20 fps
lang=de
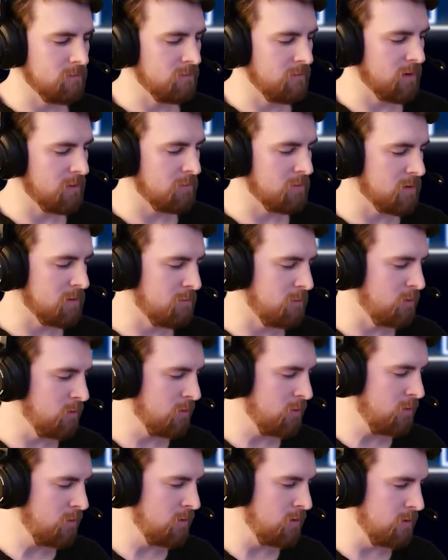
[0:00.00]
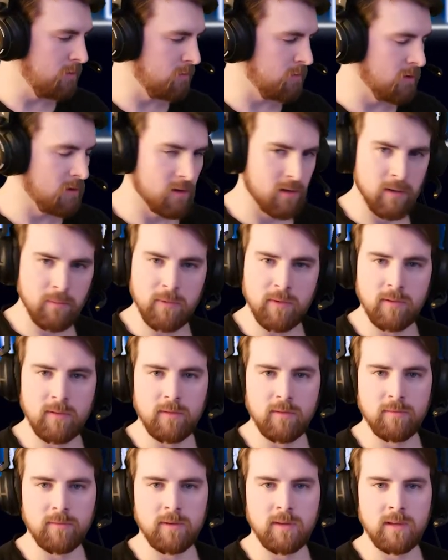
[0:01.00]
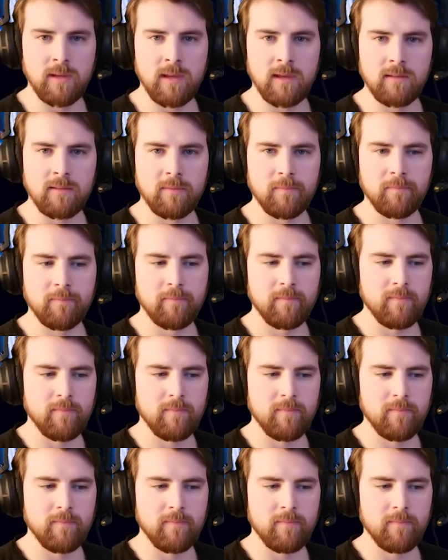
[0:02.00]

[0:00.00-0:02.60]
weg mit dem blöden Kuli. Der geht mir sonst auf den Keks.